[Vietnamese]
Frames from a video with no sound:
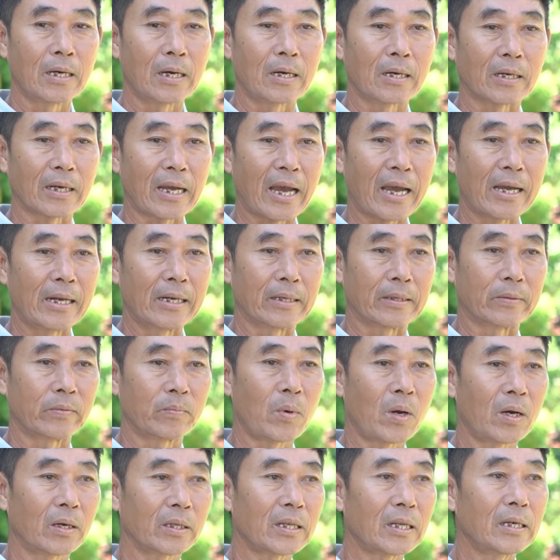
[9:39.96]
hòn cây là
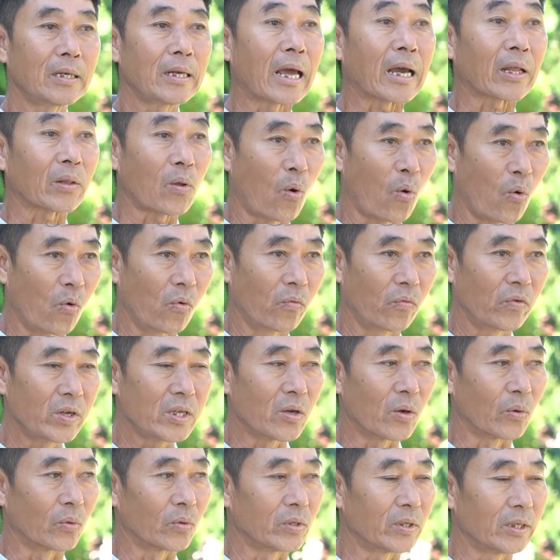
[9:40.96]
mang cái tính đặc thù, ví
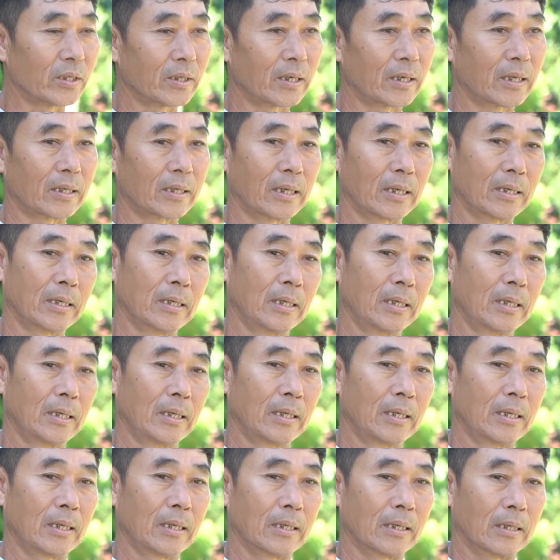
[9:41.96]
dụ như là, là
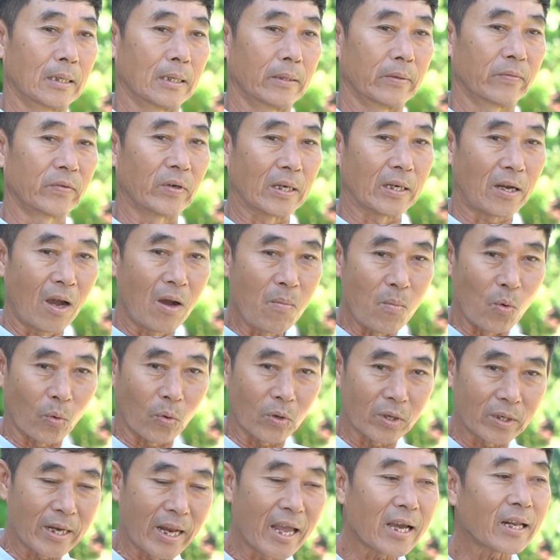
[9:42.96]
à, phải có một
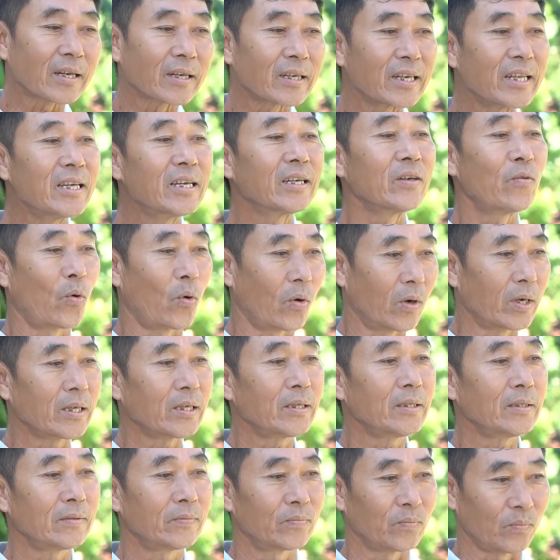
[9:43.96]
cái nét riêng của
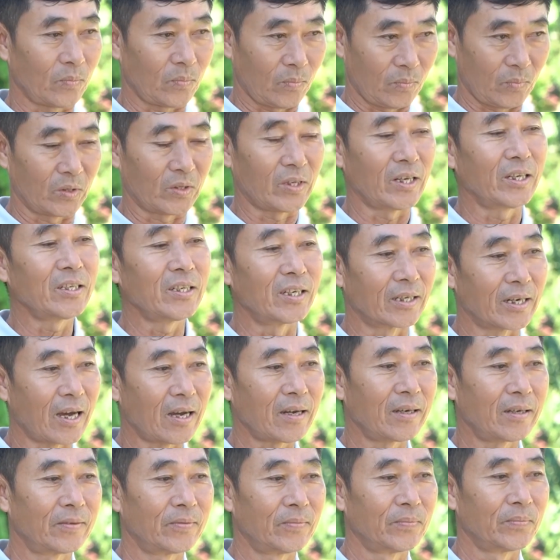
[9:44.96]
Ừ, tiến đường
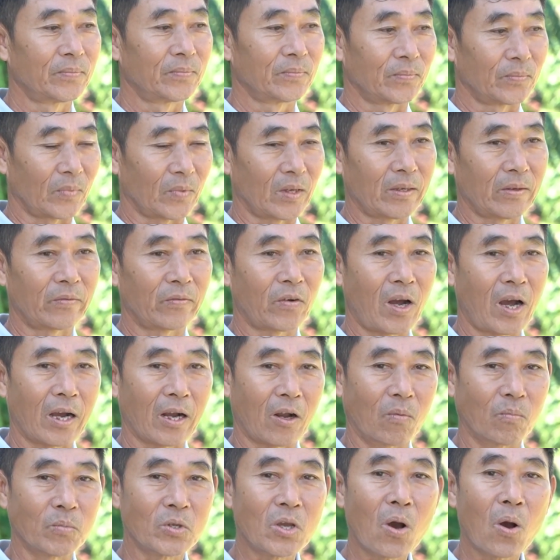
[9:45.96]
đó
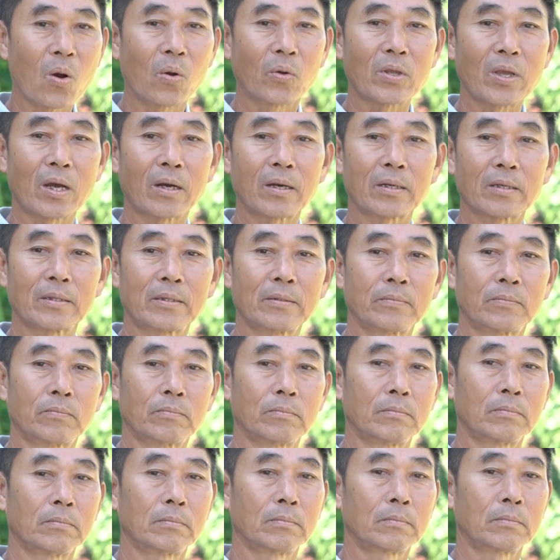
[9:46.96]
và cũng vô cho
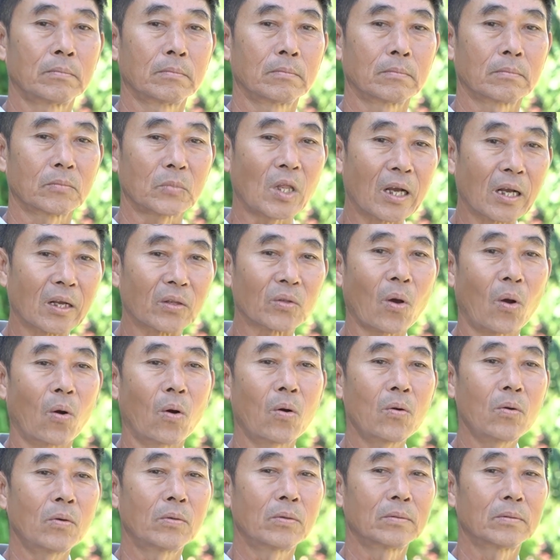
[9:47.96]
từng
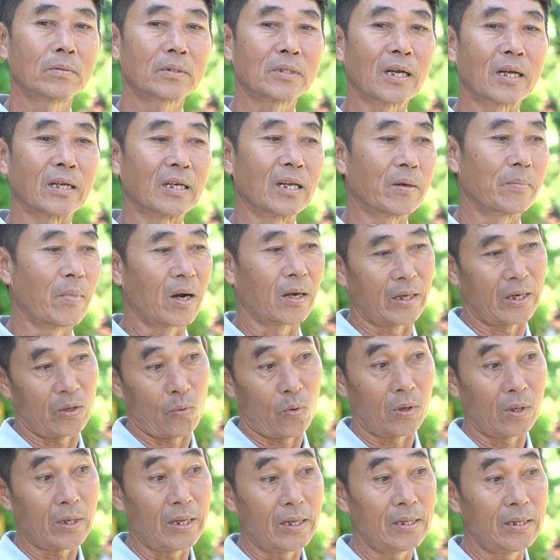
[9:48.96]
tổ từng địa bàn để quản